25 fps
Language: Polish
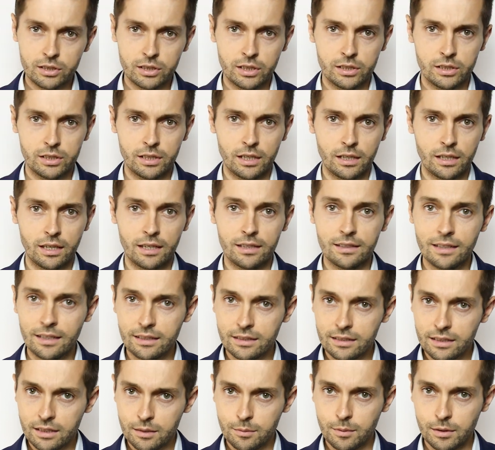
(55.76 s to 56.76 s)
rzeczy, jakie
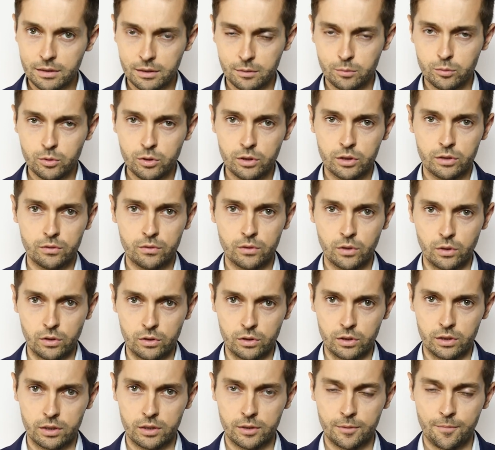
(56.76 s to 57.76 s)
natychmiast musisz wdrożyć.